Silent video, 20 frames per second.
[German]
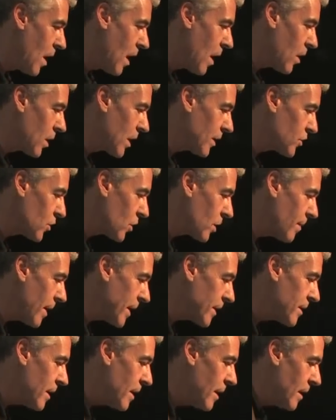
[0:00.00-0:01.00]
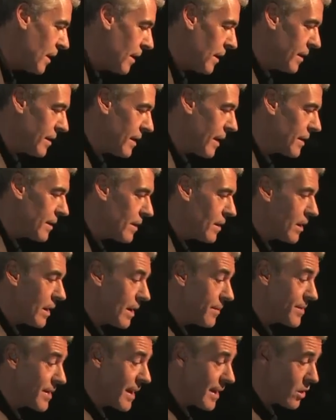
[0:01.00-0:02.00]
Auch ganz schön gemacht. Dann
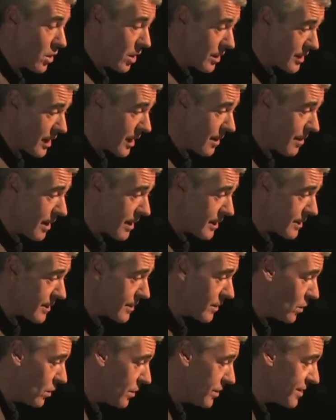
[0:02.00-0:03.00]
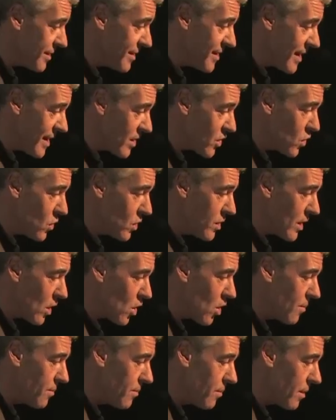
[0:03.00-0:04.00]
gibt es einen Kontrabass und sehr schön der
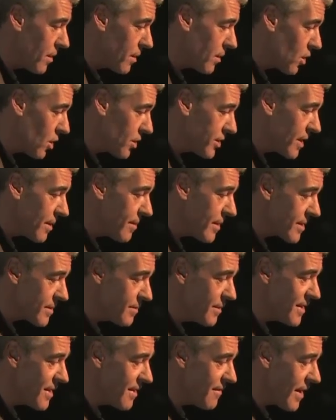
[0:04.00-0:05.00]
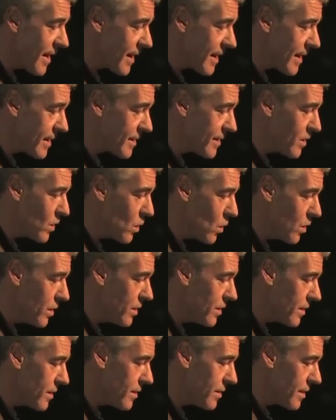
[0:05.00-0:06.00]
Kontrabass mit der
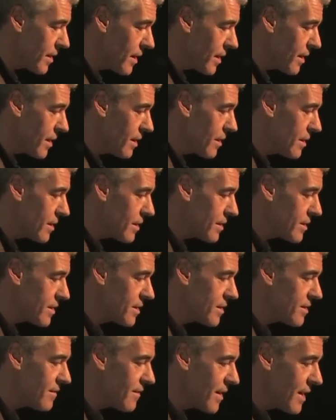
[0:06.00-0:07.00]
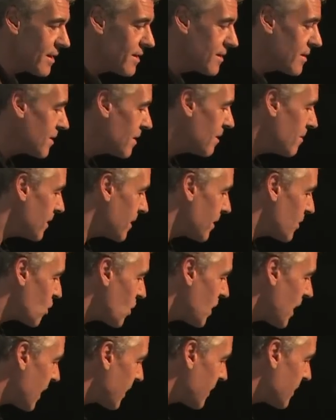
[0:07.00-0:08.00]
Variation. Da swingt nämlich ein
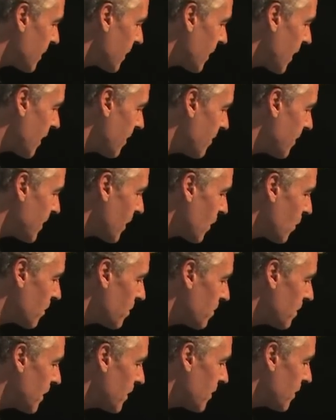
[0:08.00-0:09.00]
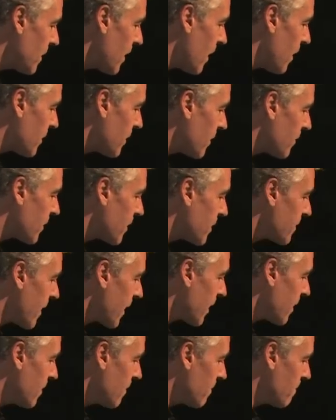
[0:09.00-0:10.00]
Schlagzeuger im Hintergrund mit und haut auf das
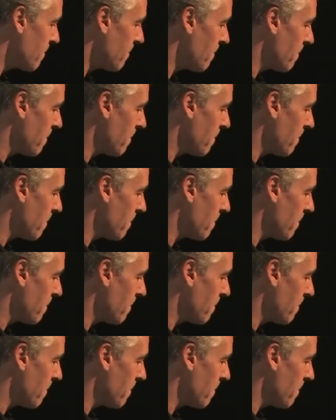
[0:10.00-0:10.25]
Becken.